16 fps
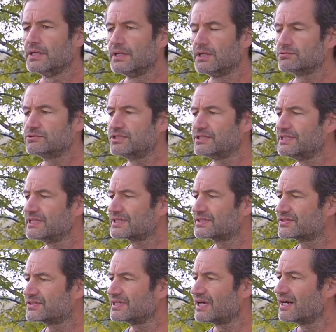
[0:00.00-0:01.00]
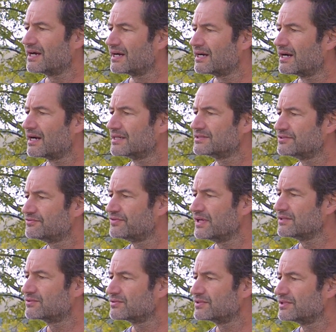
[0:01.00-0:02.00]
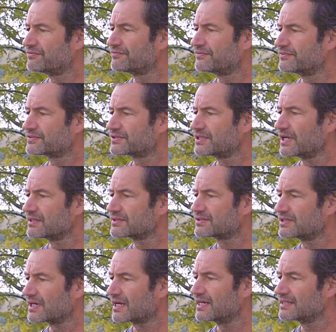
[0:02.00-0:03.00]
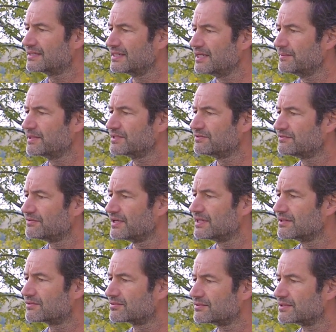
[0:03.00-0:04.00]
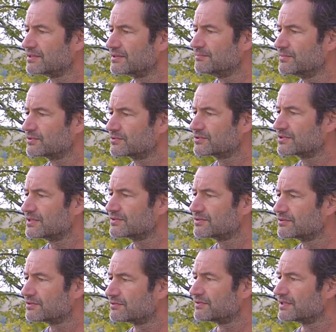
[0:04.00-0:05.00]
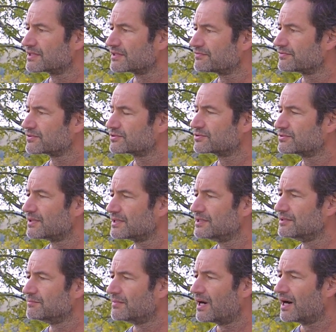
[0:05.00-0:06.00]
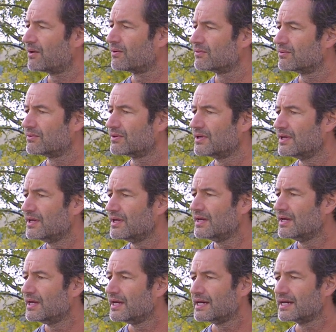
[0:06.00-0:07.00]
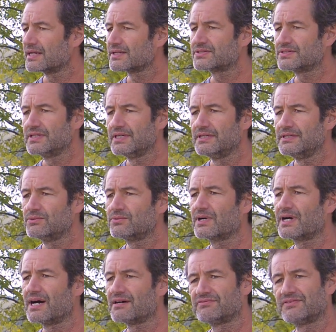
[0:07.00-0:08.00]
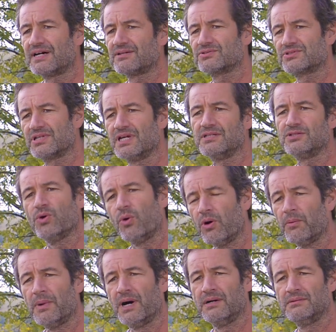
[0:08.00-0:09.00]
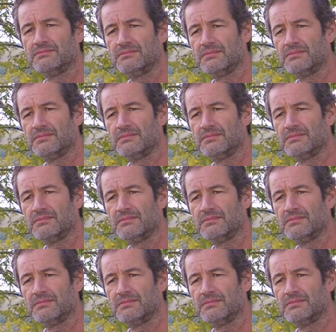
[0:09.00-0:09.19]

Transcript: Eu diria que se a Adventure, se a, se a KTM Adventure 1290 fosse um animal, ela seria um cavalo sem doma